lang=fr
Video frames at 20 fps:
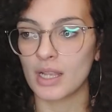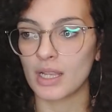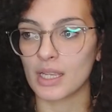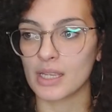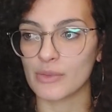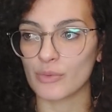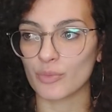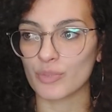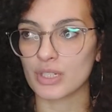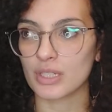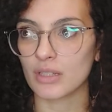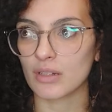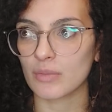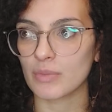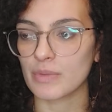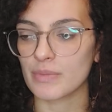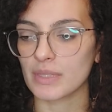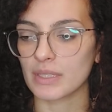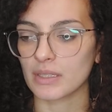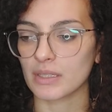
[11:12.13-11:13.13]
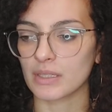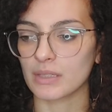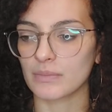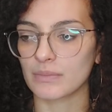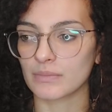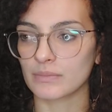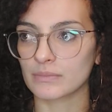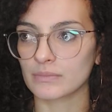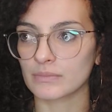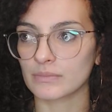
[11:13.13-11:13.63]
Et donc moi j'étais là en mode, mais c'est
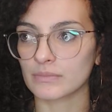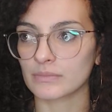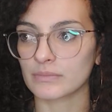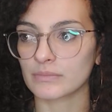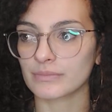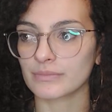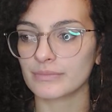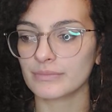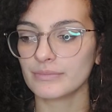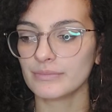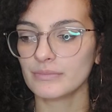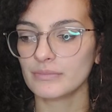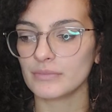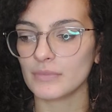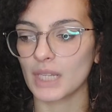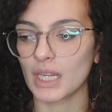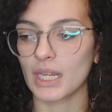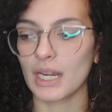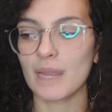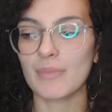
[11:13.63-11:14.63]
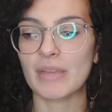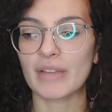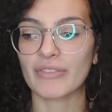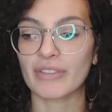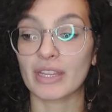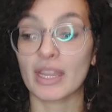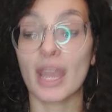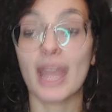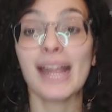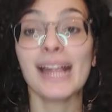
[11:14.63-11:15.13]
qui Et là elle m'a
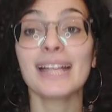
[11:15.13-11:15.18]
fait,